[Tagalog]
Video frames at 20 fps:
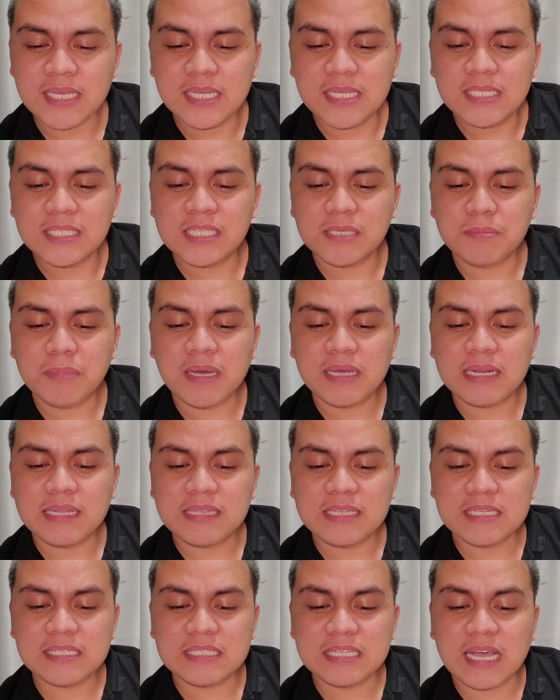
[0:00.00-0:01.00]
Si
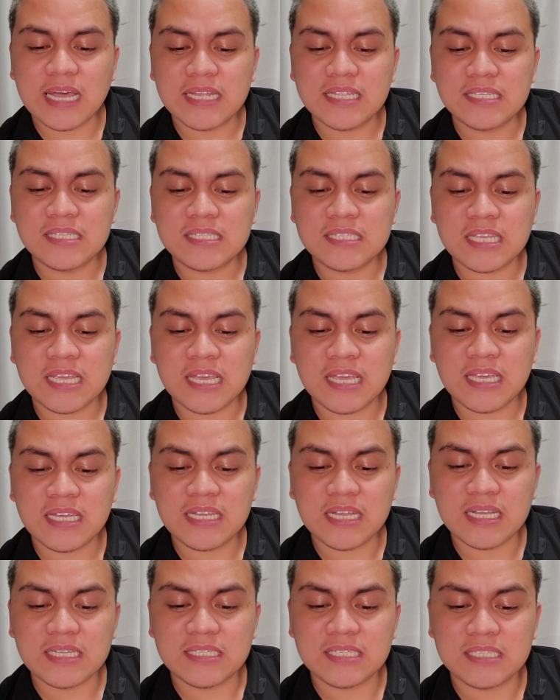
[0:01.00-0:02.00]
Maritis Ansing,
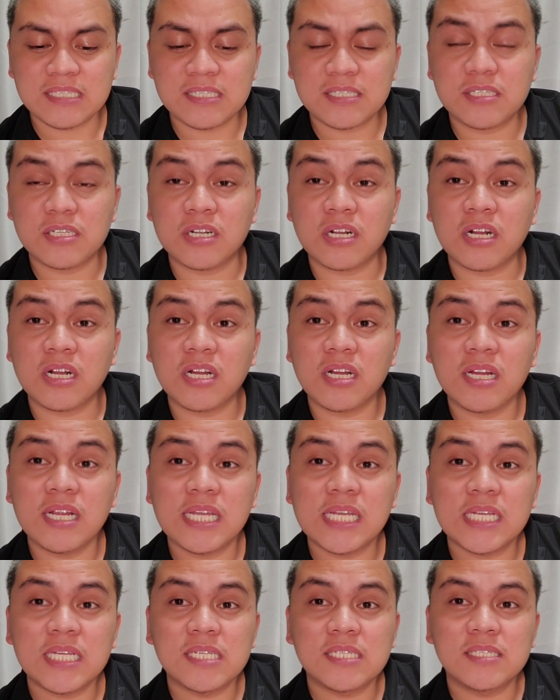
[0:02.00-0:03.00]
a sister,
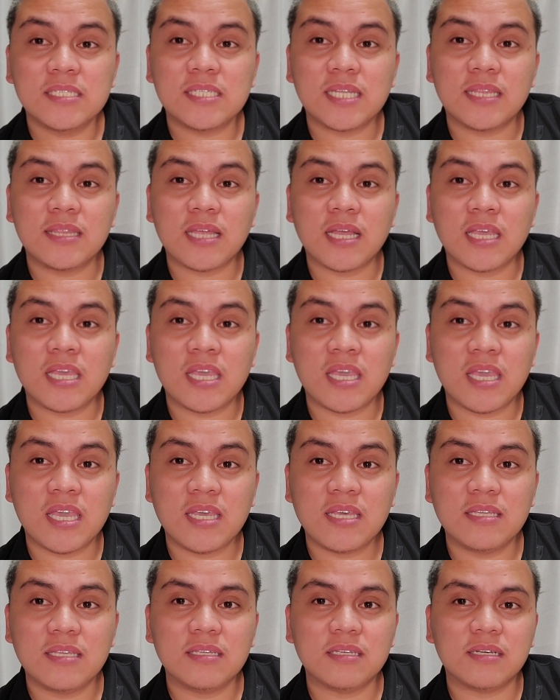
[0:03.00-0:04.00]
sa
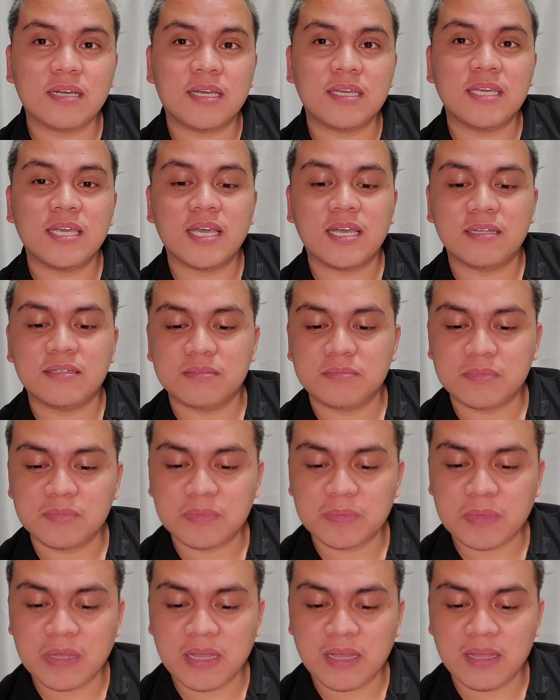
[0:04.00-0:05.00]
tagig,
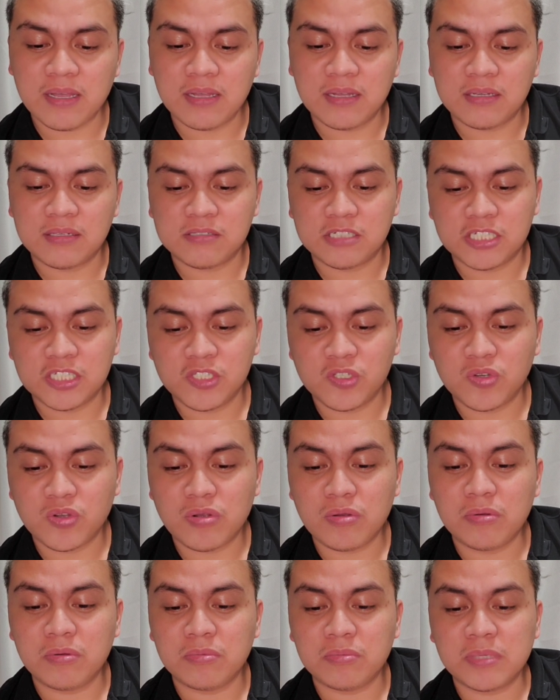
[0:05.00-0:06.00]
ayan, uh,
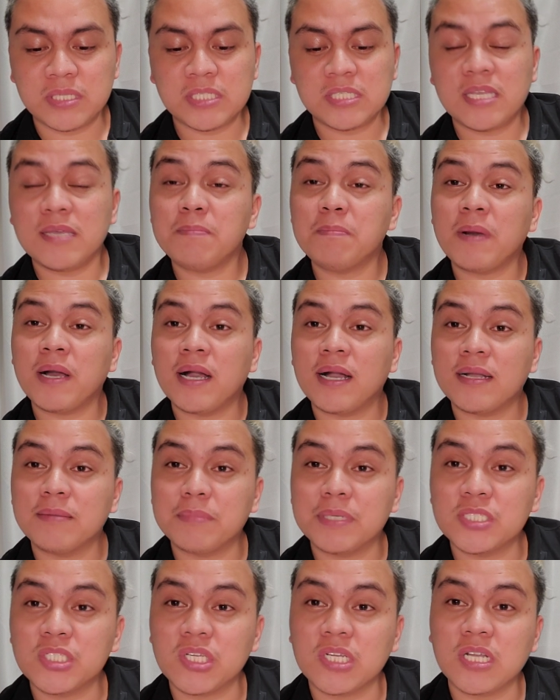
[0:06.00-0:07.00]
yung masipag,
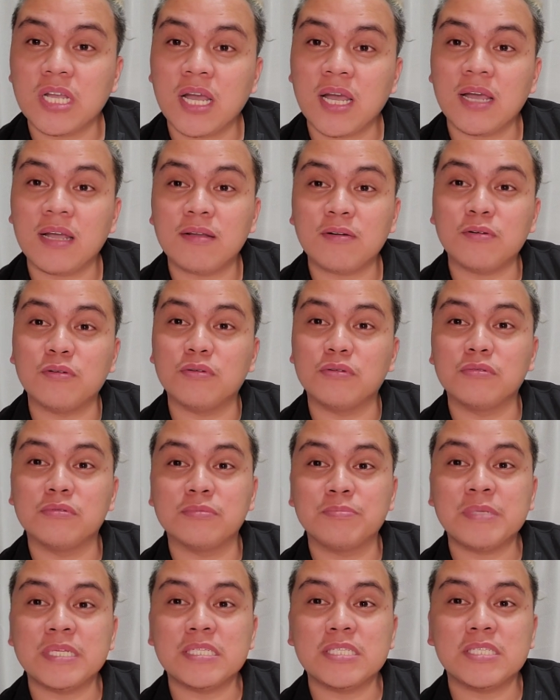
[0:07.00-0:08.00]
matyaga kong
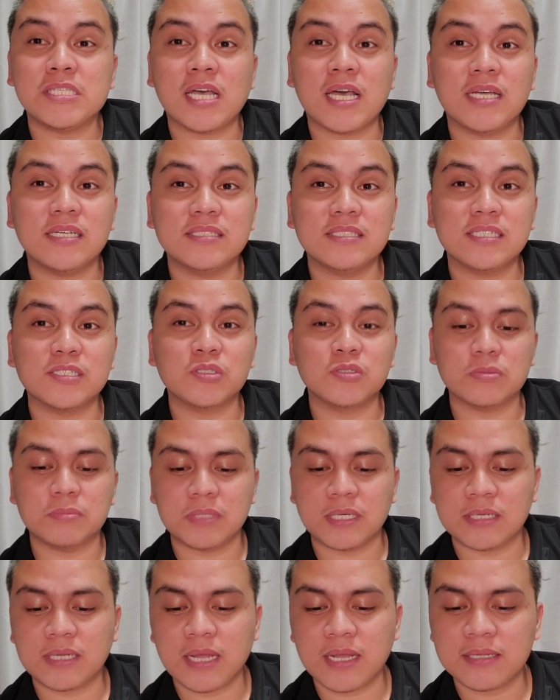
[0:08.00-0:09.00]
pinsan na
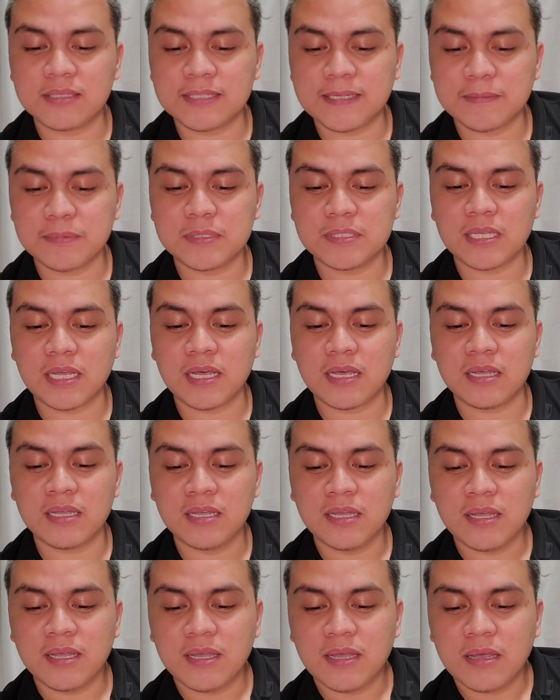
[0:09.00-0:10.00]
sobrang active sa
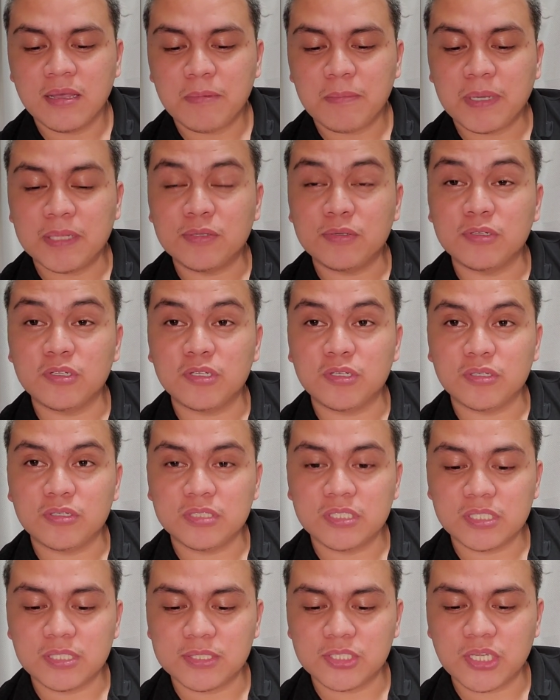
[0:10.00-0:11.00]

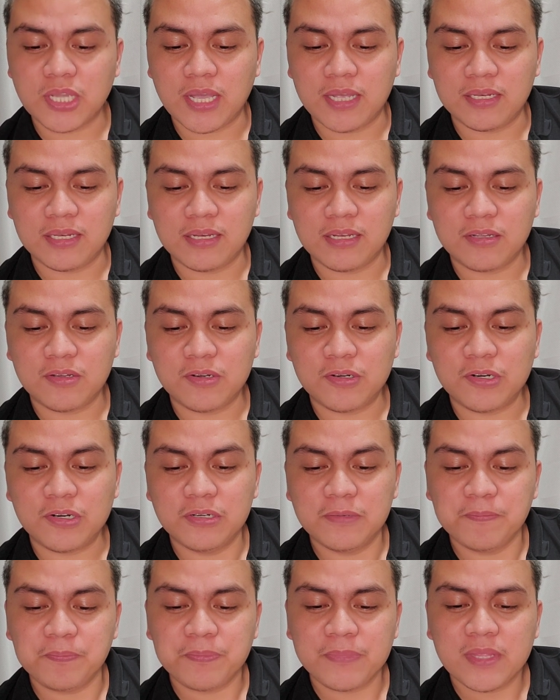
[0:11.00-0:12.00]
panonood sa channel
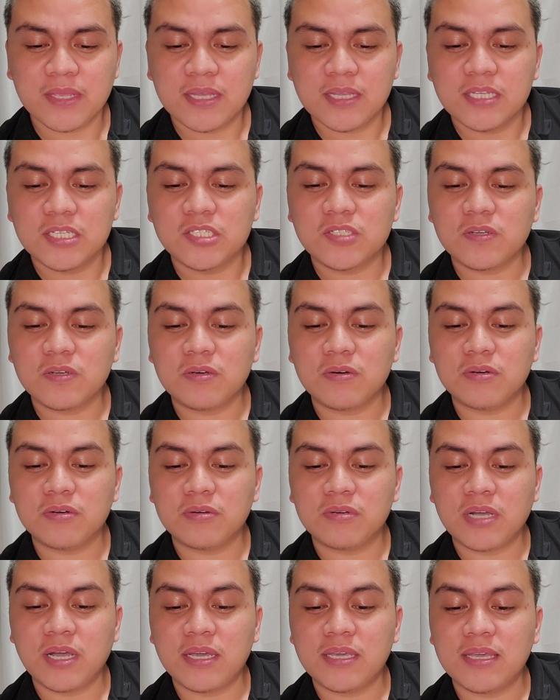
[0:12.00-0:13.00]
ko.
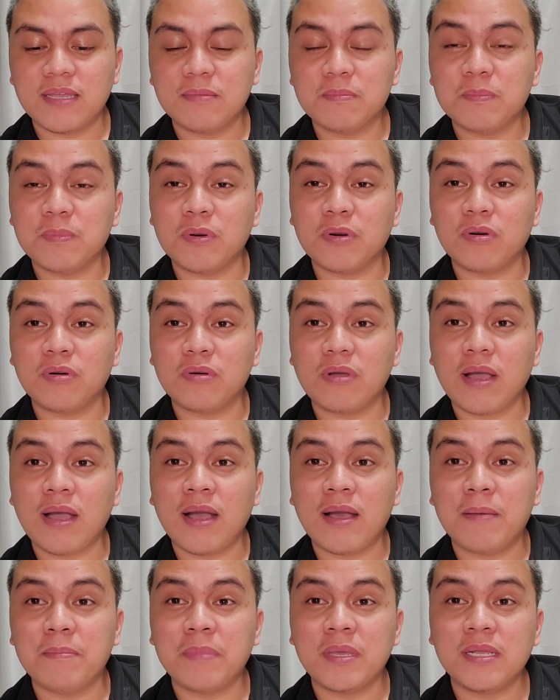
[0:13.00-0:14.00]
So, ayan po,
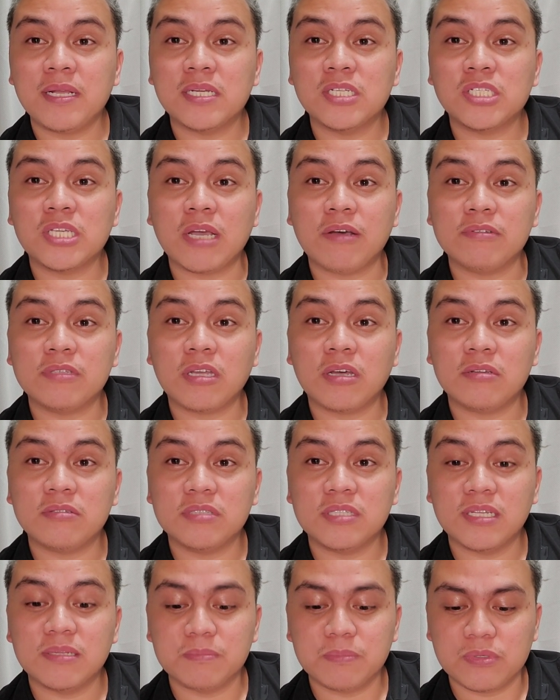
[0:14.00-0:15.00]
uh, mega shoutout
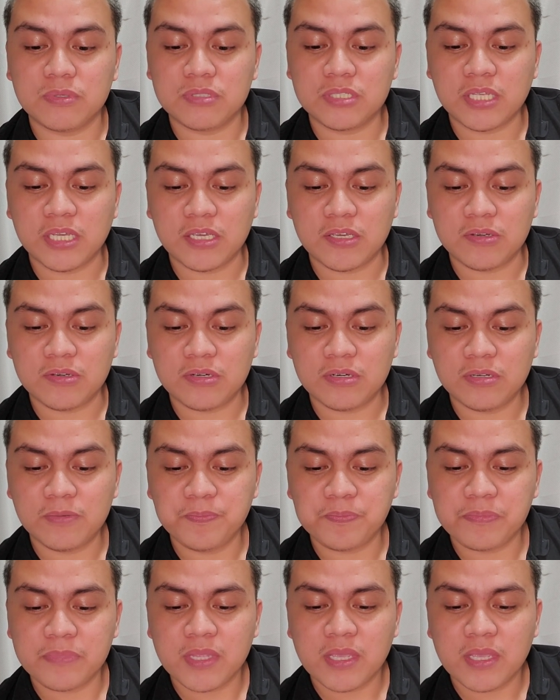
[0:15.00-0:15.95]
din po sa'yo. iyo.